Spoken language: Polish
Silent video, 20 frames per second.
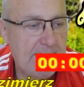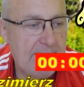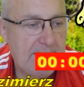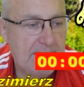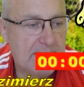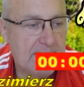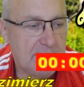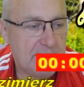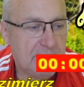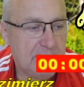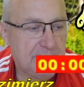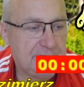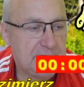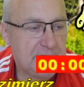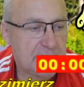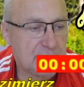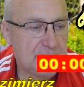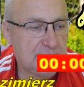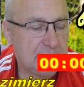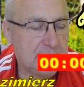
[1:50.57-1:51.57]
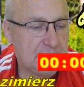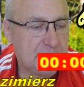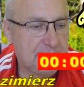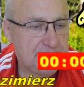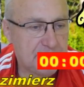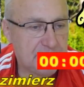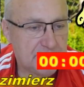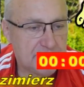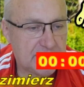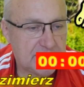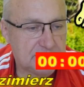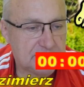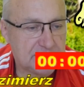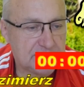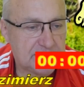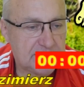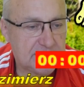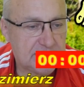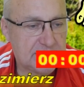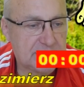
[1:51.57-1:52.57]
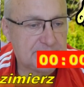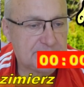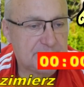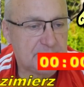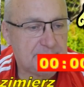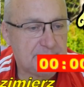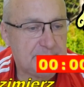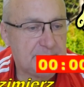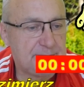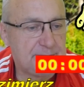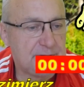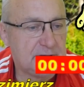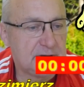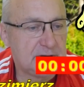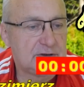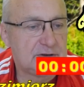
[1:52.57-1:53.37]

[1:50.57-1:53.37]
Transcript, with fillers: Ofiarujemy piona, bo teraz po B5